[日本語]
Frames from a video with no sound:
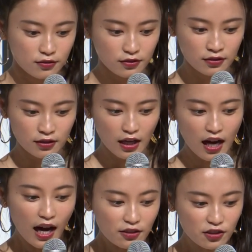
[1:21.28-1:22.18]
うん、
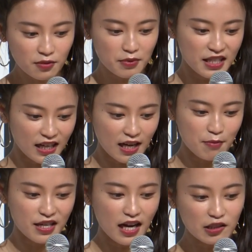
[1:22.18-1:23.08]
ある意味控え
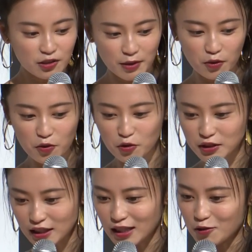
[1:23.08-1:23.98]
めである意味貪
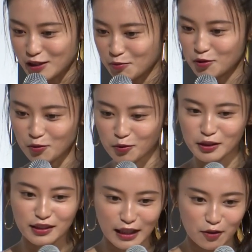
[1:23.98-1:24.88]
欲だなと自分で思うん
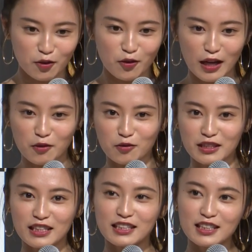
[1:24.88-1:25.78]
ですけどあの
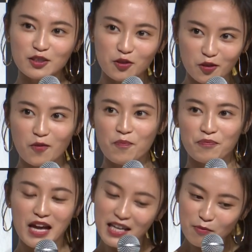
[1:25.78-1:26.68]
日常
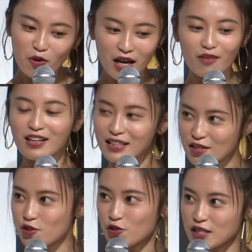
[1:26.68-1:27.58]
何も変わら
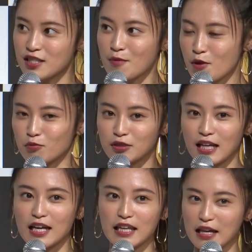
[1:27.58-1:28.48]
ず11年目を
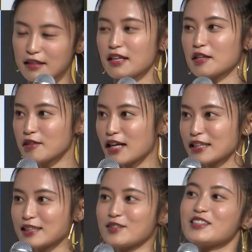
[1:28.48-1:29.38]
迎えたいっていう
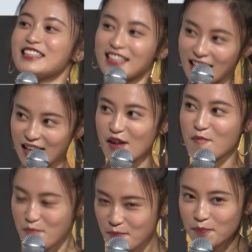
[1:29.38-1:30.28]
話をして
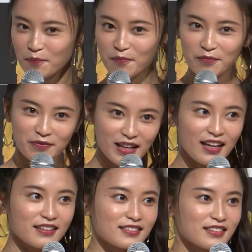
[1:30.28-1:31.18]

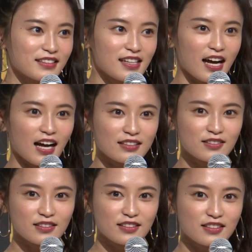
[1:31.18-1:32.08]
であ
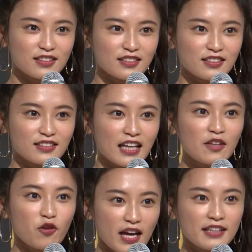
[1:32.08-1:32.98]
の
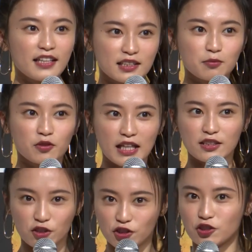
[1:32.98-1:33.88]
何の変哲もない
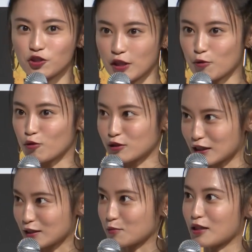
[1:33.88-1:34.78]
10周年を送
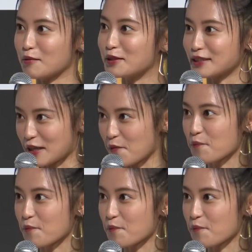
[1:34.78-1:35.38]
らせてもらいました